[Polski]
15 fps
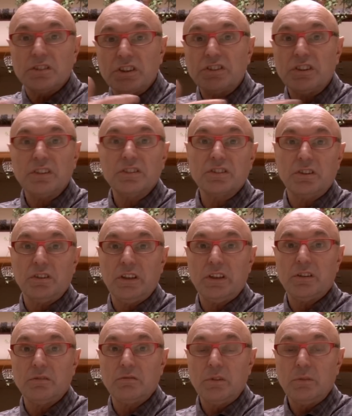siedziałem z
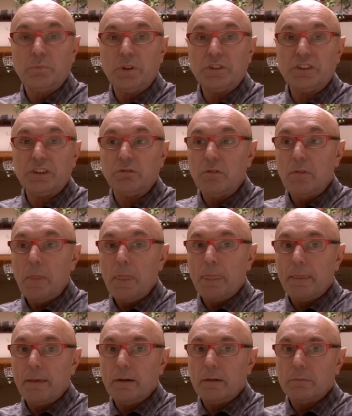kolegą, powiedział,
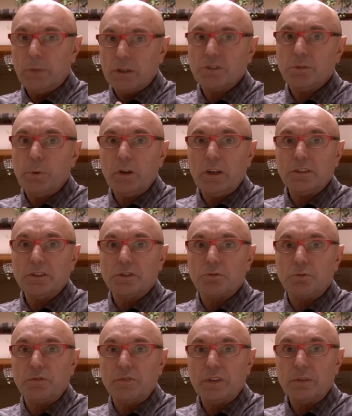bardzo bogaty
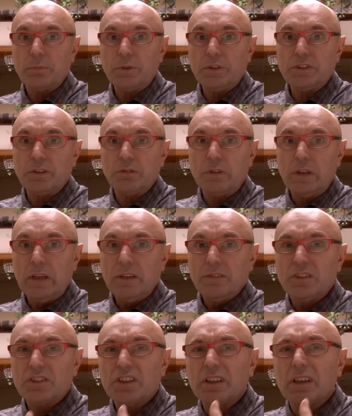człowiek, powiedział,
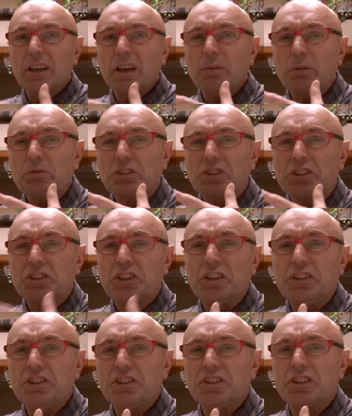wiesz jakie ja mam
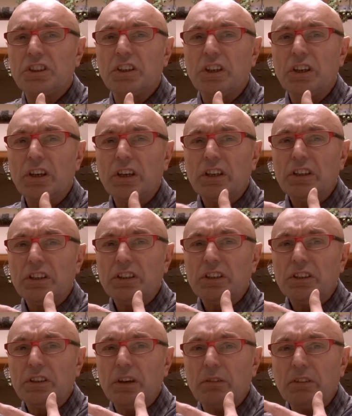szczęście,
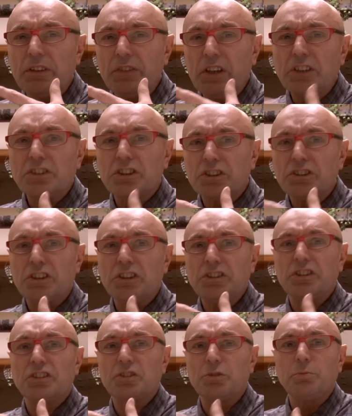ja mam największe
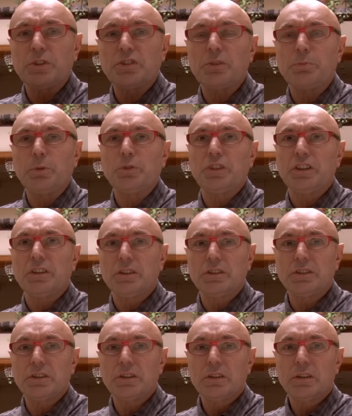szczęście, że umiem się
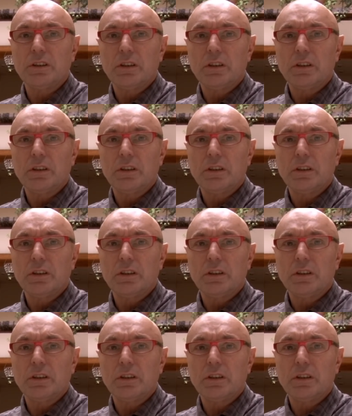podzielić.